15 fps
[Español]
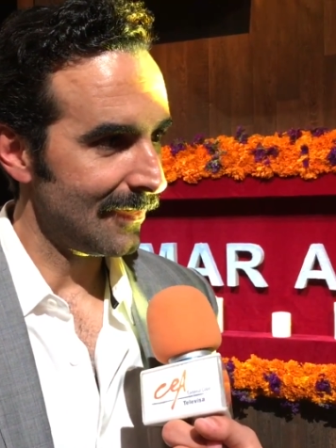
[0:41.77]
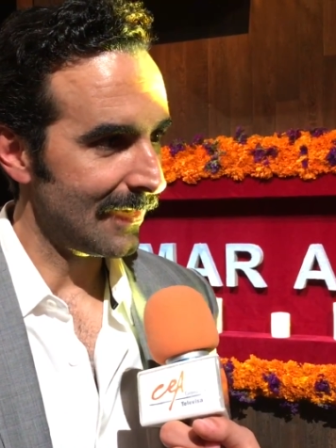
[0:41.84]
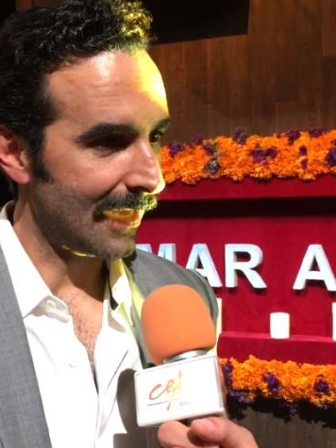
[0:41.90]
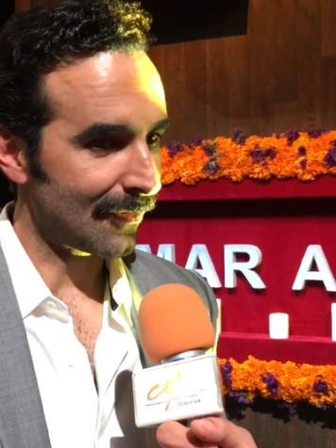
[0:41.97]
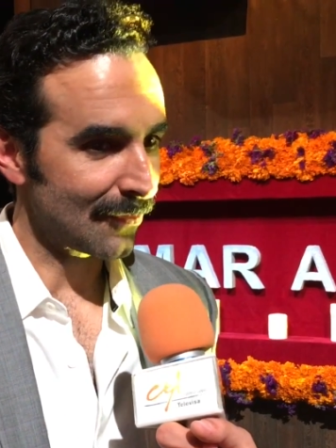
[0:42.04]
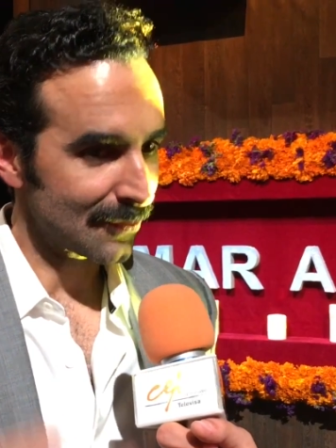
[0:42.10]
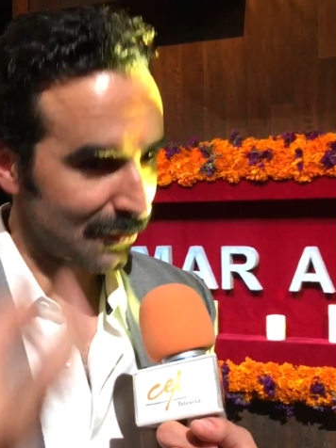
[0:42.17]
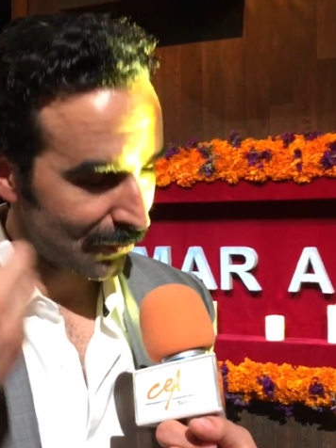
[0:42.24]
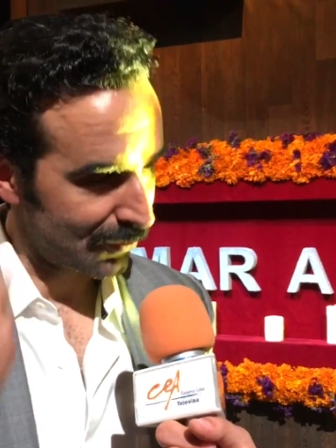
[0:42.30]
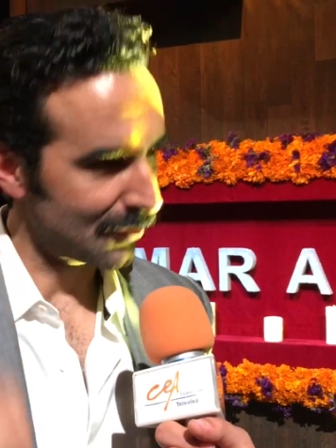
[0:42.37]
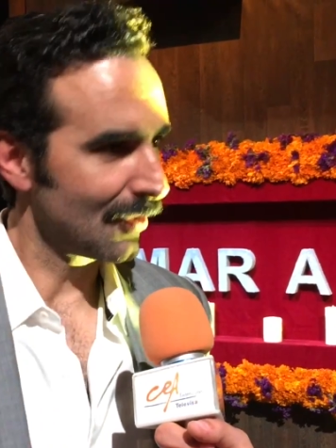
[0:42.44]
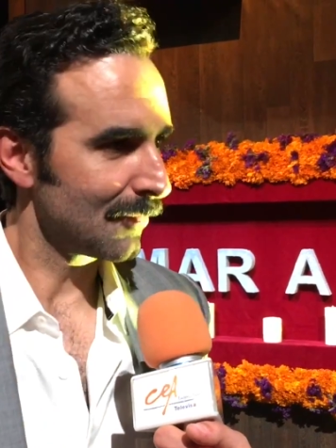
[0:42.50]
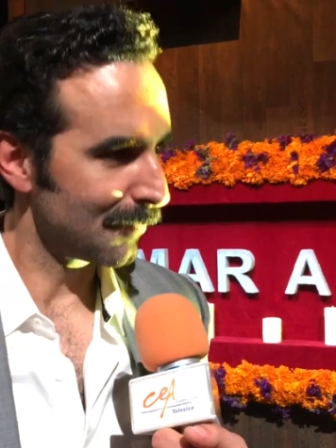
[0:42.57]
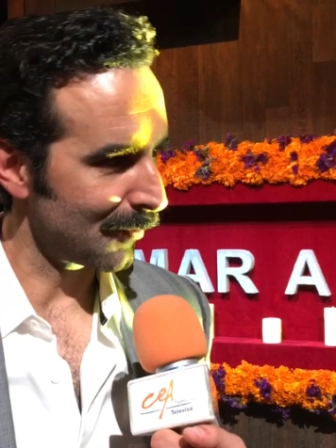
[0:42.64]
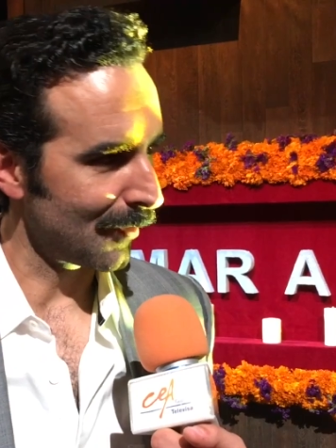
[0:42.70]
la
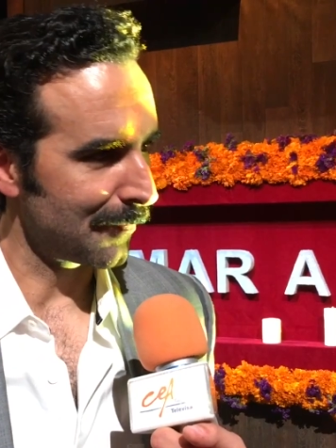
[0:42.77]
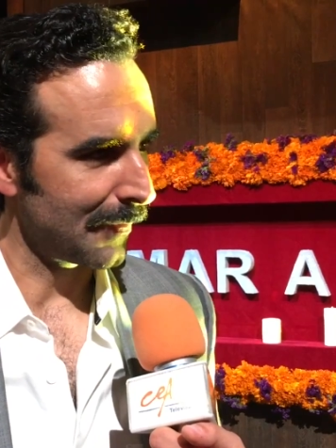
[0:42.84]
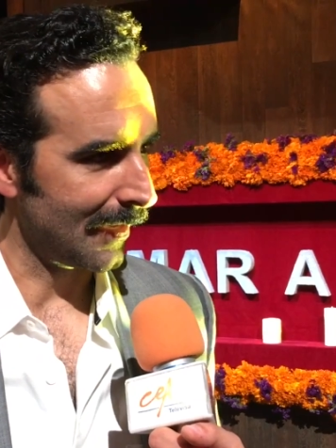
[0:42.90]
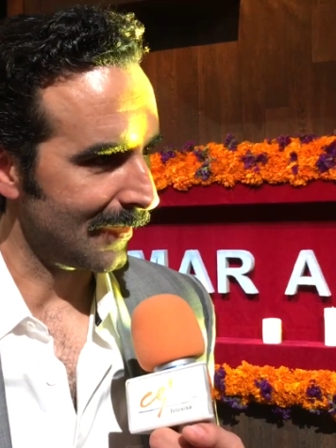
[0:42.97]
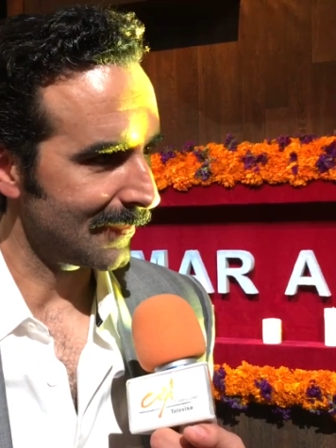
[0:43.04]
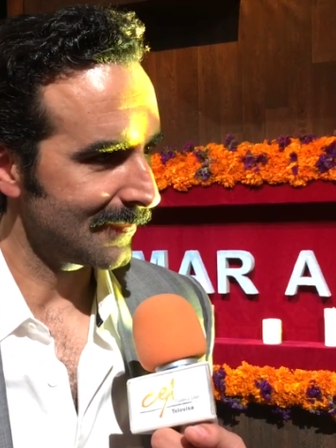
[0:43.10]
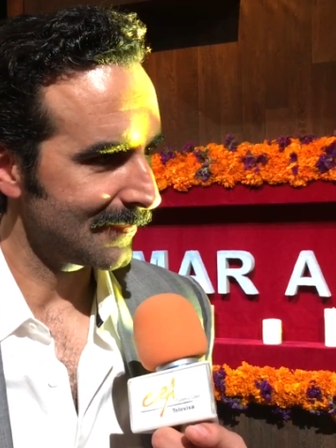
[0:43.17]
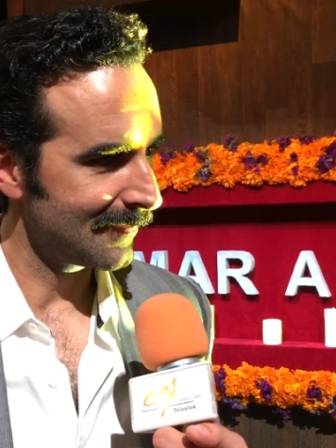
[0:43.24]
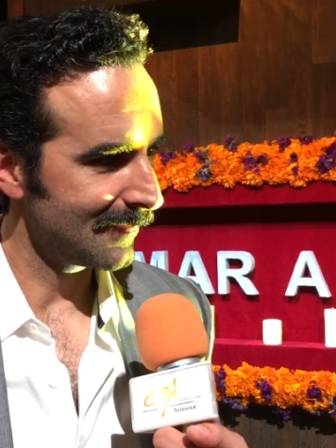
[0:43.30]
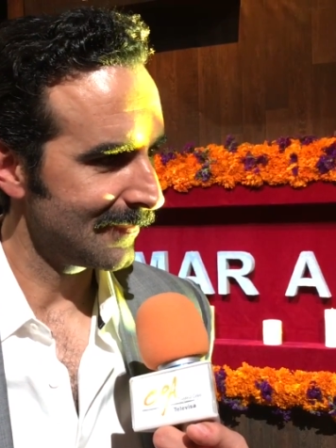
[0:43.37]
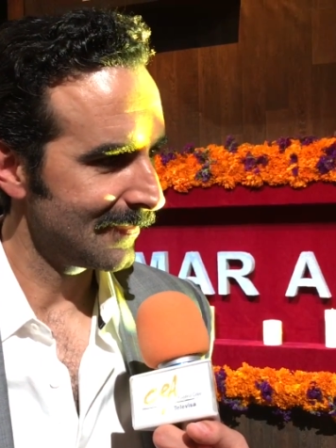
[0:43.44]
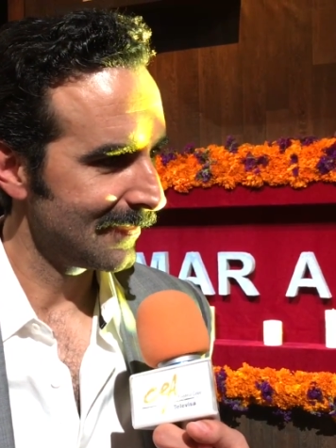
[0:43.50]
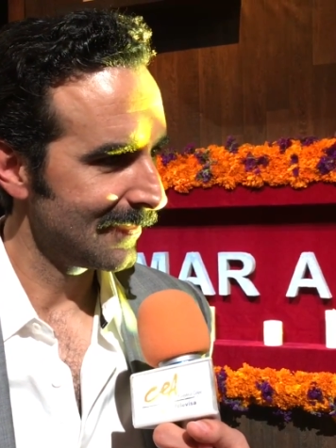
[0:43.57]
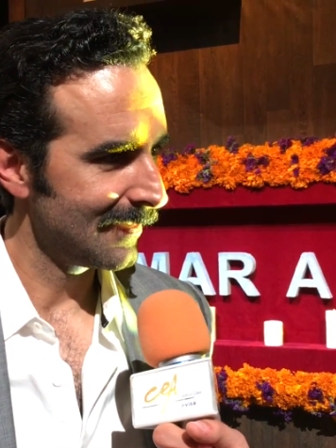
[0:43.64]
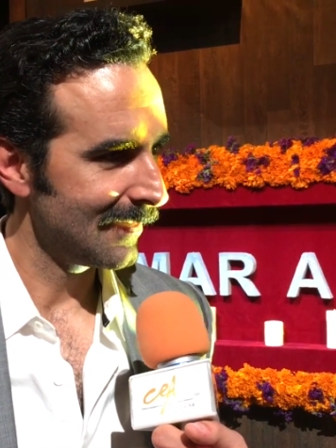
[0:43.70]
construcción propia,
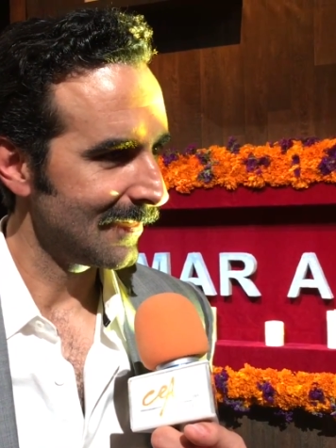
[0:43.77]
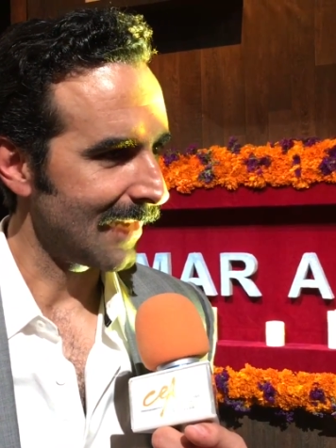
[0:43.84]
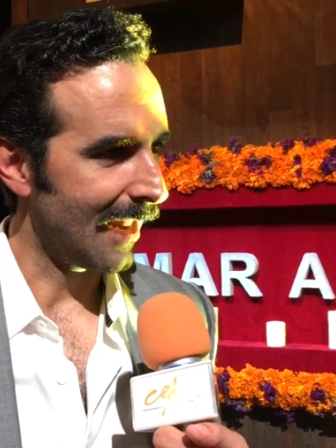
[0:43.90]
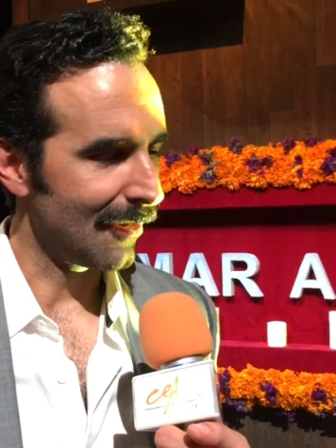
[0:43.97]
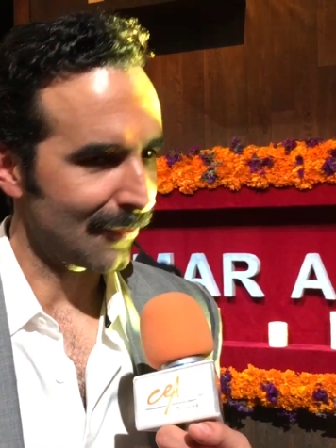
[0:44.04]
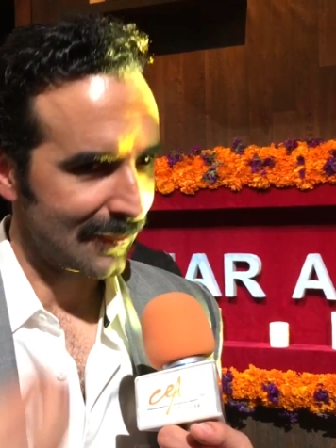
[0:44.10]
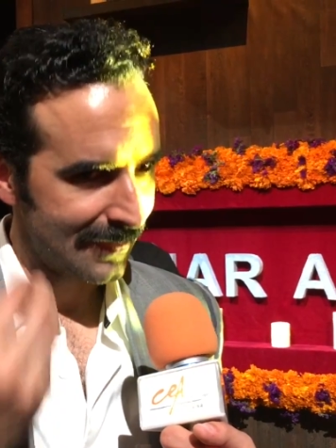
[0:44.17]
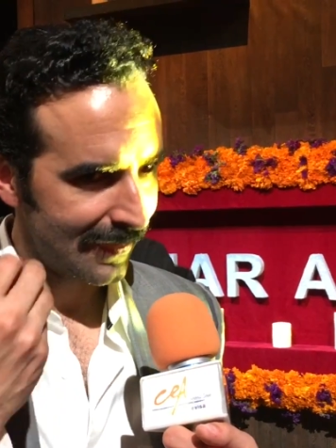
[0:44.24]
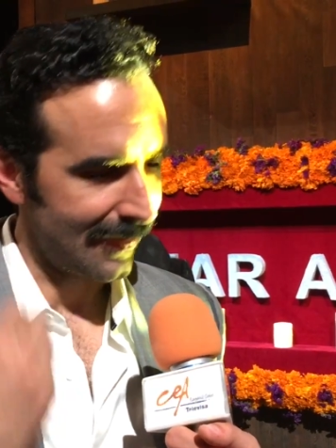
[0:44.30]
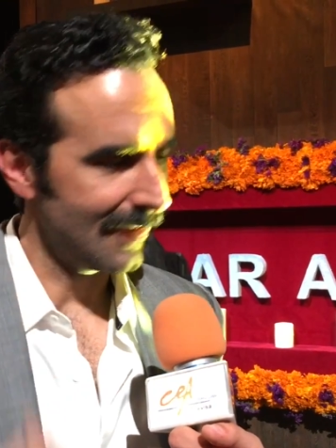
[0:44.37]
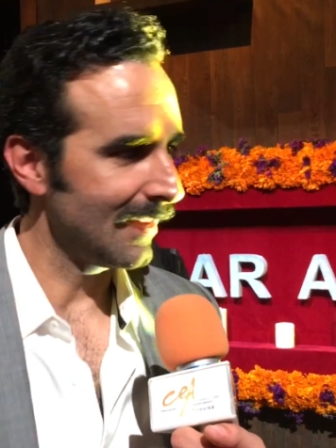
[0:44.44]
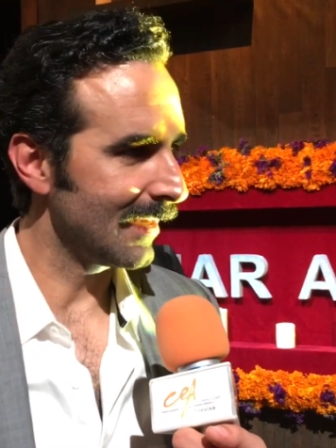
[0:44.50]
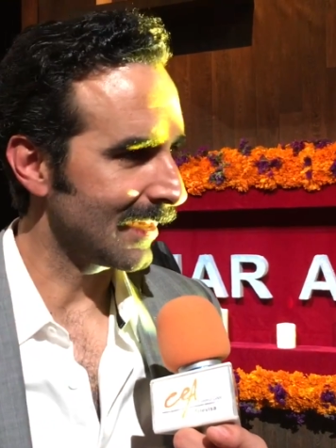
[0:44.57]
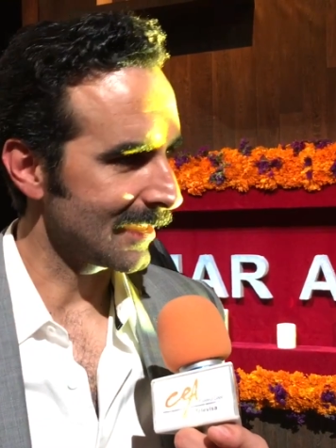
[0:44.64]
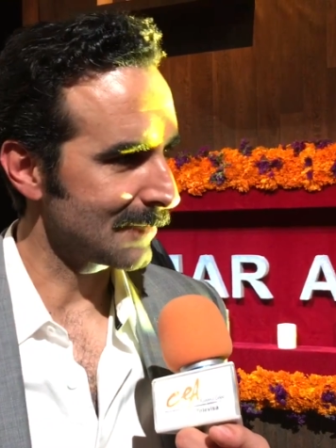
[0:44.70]
a lo que te
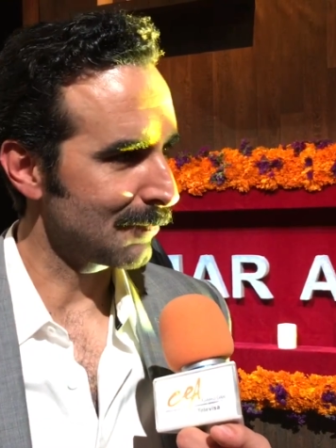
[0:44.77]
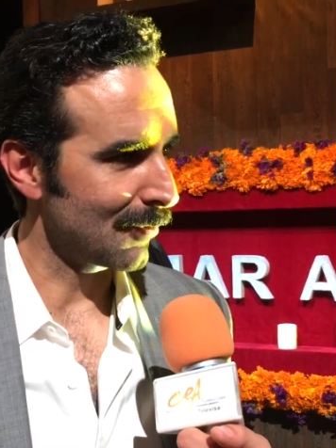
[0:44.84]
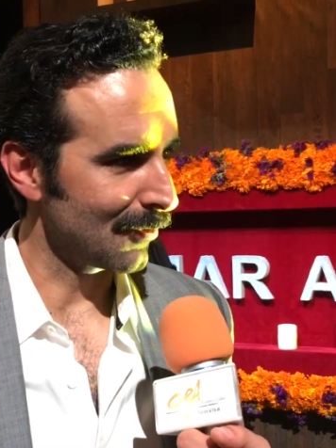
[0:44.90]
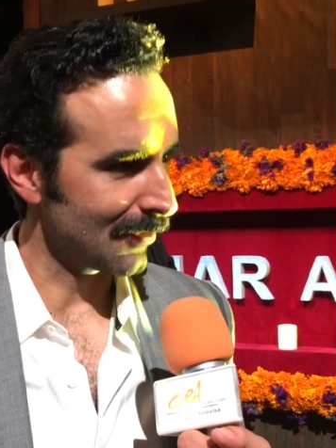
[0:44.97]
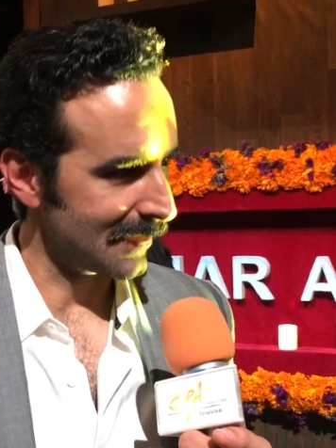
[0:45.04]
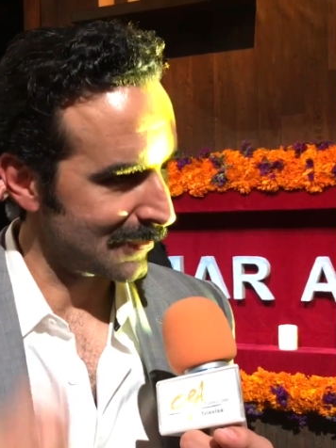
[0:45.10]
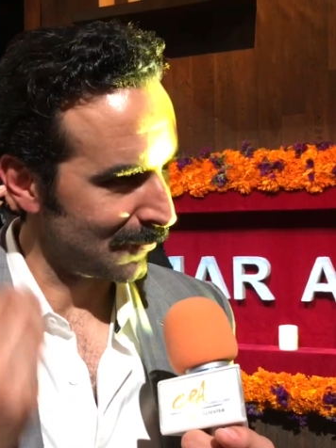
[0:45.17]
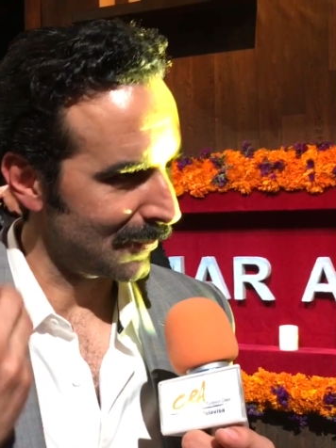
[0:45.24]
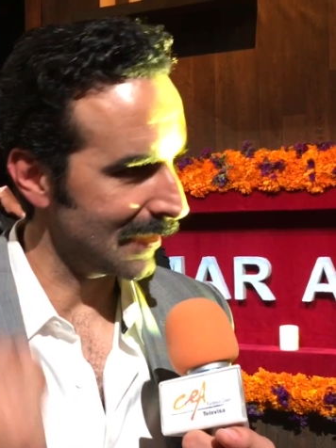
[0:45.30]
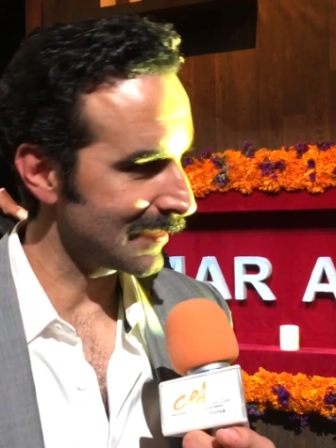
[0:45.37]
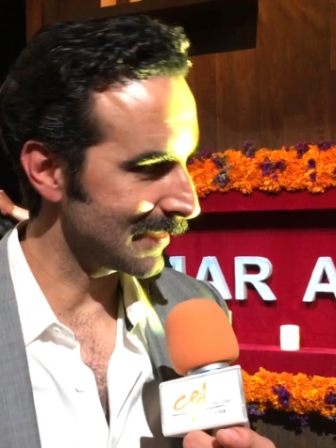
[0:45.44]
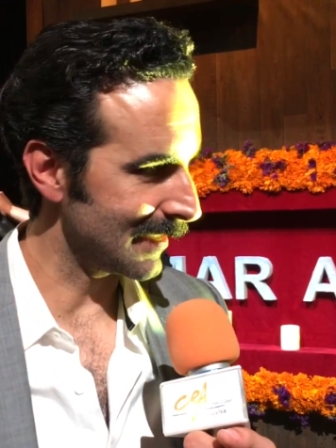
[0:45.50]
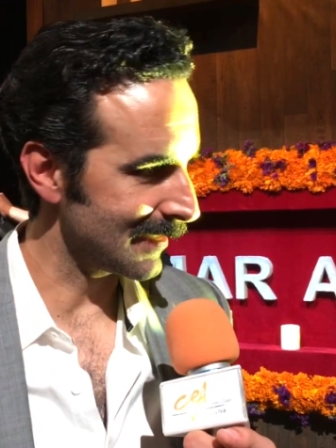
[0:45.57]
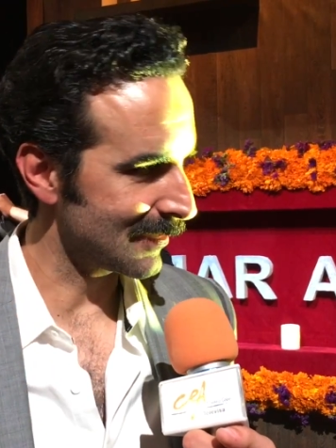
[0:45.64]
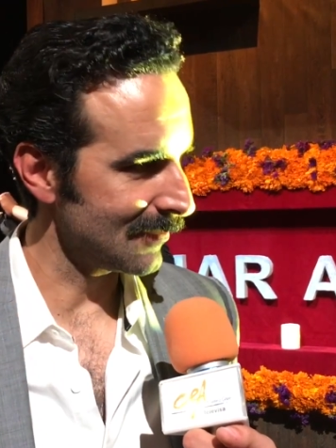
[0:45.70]
dedicas, por lo que
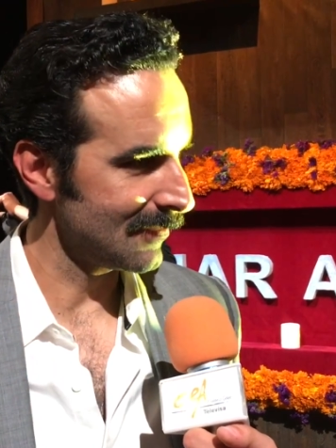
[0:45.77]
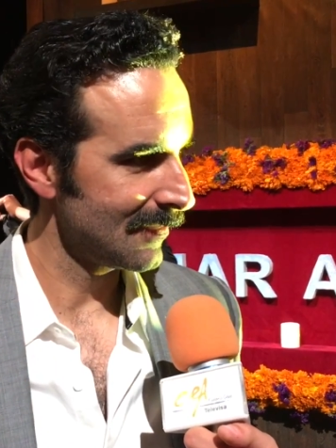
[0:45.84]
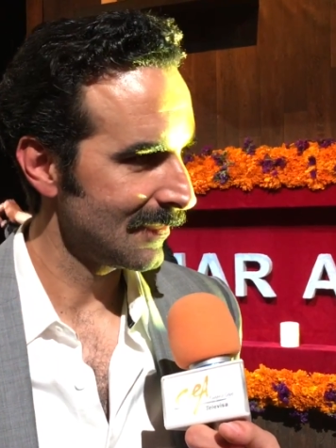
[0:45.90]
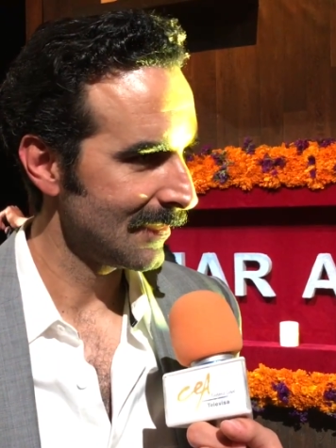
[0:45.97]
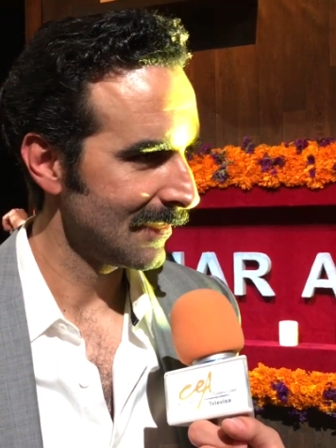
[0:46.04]
estudiaste esto,